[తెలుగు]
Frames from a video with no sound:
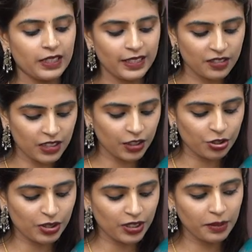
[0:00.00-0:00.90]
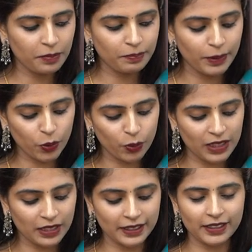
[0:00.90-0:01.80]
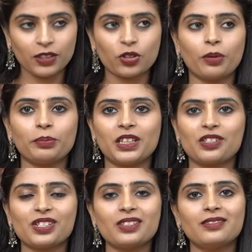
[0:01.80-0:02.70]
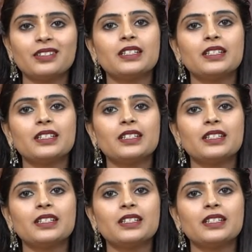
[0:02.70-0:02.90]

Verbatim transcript: నెక్స్ట్ కలర్ చూడండి బ్లూ విత్ రెడ్ కలర్ కాంబినేషన్